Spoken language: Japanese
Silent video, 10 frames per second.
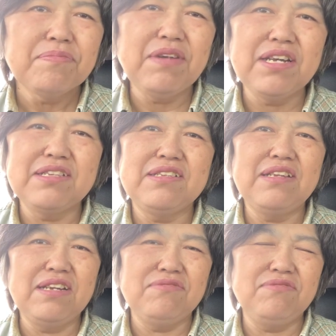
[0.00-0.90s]
まあ、
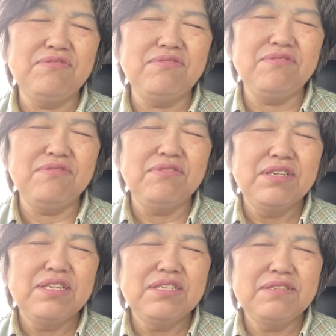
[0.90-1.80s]
あ
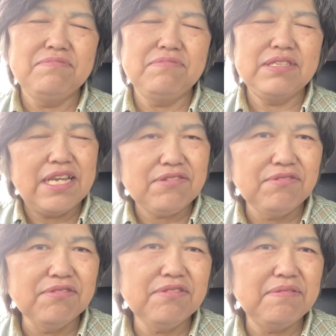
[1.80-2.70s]
のー成
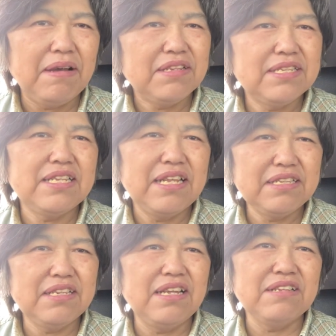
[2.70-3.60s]
功あ
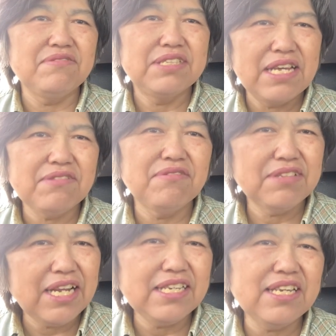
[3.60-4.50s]
あの成功
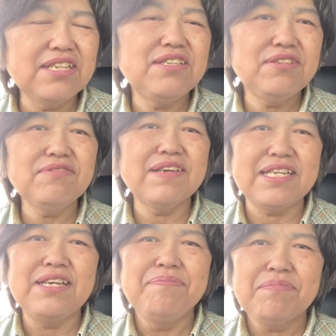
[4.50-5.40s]
体験っていうのはね、